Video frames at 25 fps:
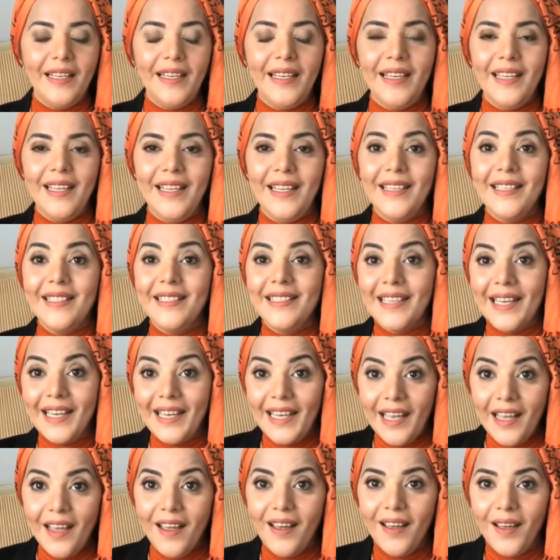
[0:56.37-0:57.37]

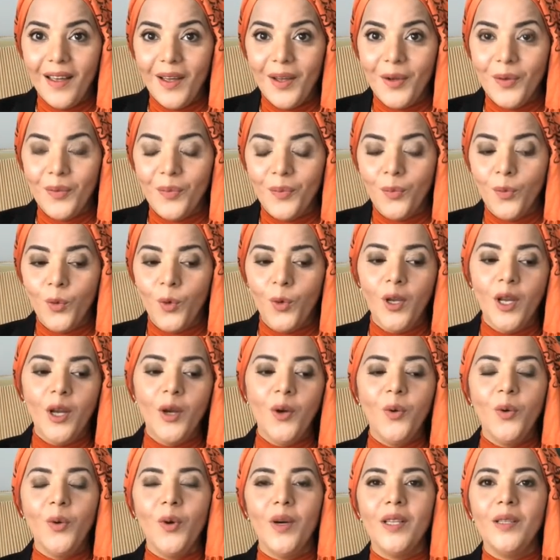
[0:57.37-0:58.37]
الذكاء
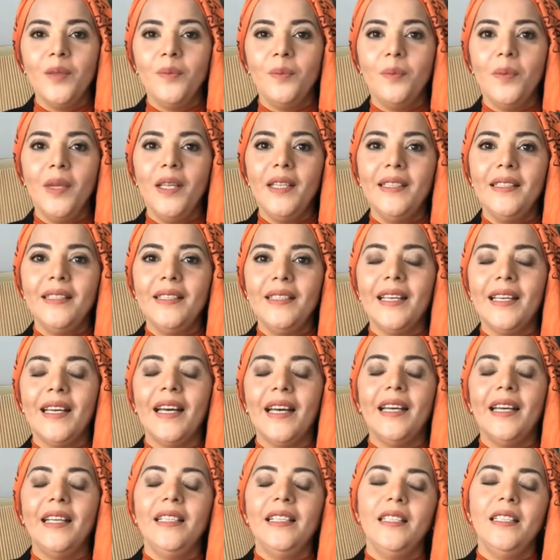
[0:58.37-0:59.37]
مكون من
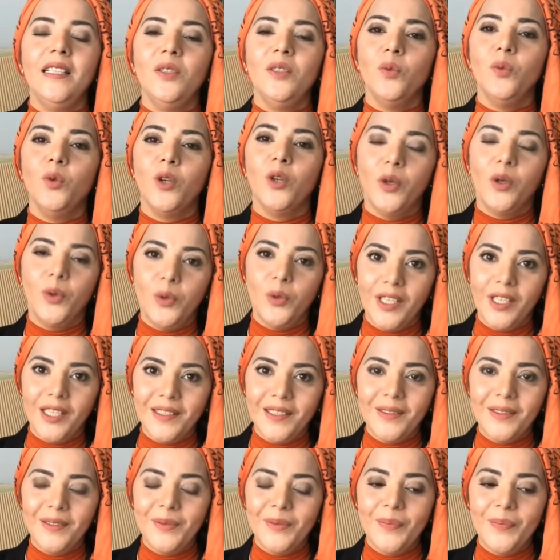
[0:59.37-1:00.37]
عدة مكونات
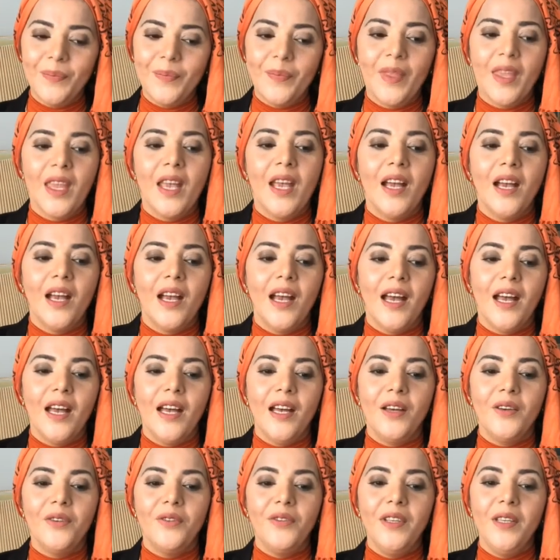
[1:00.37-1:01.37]

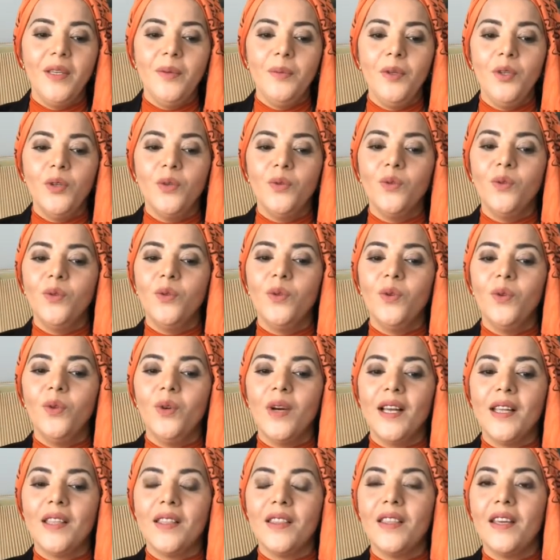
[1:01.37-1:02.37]
آه، في
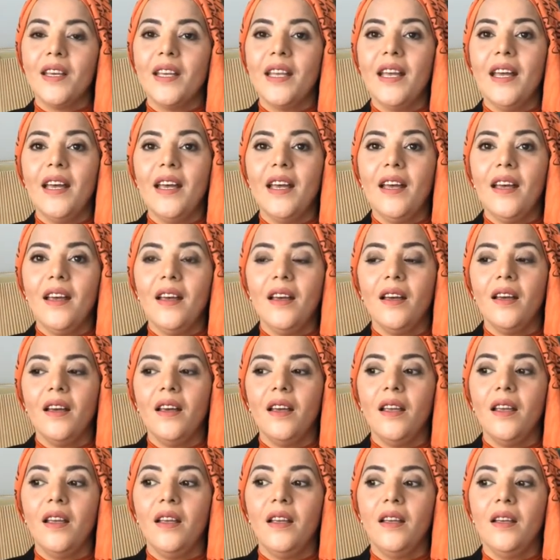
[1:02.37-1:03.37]
بيقولوا الذكاء
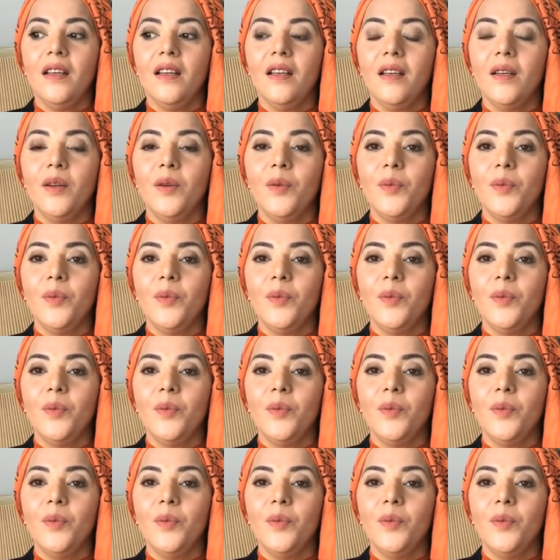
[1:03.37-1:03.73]
آه،